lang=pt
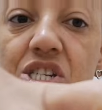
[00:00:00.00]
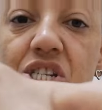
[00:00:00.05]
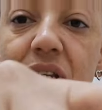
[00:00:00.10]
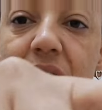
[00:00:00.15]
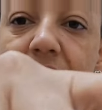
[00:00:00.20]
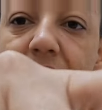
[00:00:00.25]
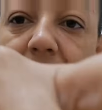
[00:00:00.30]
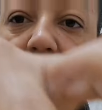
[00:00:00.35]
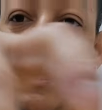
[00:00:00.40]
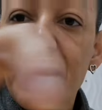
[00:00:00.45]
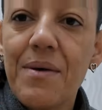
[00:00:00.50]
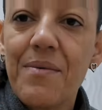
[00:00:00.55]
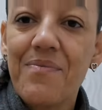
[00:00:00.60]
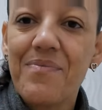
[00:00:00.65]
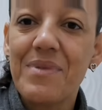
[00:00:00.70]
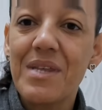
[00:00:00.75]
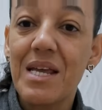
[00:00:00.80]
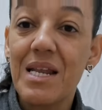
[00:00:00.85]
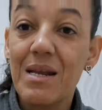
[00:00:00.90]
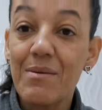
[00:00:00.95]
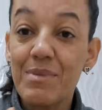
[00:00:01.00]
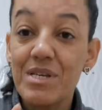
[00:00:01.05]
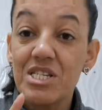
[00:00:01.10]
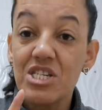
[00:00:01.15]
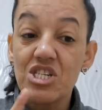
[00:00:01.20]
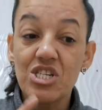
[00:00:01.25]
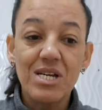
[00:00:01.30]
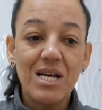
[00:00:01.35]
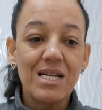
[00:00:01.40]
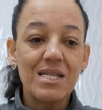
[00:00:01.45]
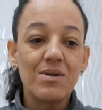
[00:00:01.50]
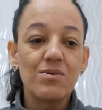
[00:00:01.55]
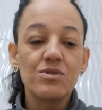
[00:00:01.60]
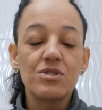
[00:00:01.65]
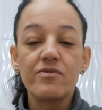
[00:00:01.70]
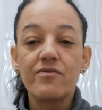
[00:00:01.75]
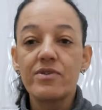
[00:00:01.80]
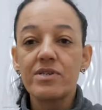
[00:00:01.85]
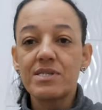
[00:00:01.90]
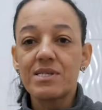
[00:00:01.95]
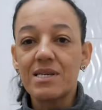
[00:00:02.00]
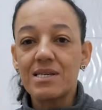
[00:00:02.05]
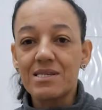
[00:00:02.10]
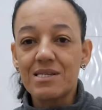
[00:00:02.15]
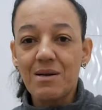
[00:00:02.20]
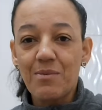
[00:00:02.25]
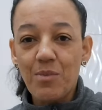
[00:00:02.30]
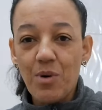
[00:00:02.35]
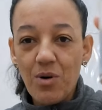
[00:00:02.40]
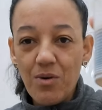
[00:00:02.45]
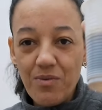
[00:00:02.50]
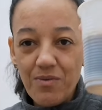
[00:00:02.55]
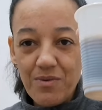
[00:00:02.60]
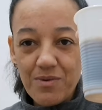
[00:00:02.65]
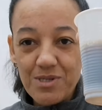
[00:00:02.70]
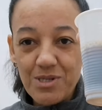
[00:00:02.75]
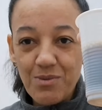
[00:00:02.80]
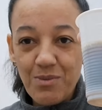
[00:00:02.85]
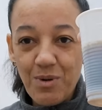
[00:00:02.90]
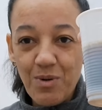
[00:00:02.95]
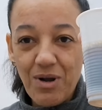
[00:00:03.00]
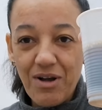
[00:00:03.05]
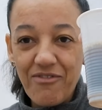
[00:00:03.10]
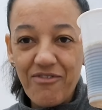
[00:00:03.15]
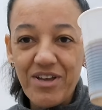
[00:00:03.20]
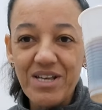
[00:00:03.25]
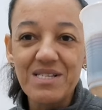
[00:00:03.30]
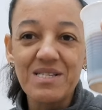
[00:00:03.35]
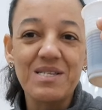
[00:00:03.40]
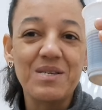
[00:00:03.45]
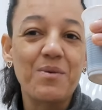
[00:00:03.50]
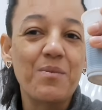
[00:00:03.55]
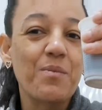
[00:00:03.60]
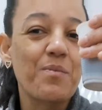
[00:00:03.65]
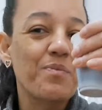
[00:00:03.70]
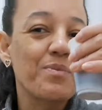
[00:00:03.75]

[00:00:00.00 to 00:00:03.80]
de ninguém, nem na mesa de cada um de vocês, tá bom? Tomar um cafezinho.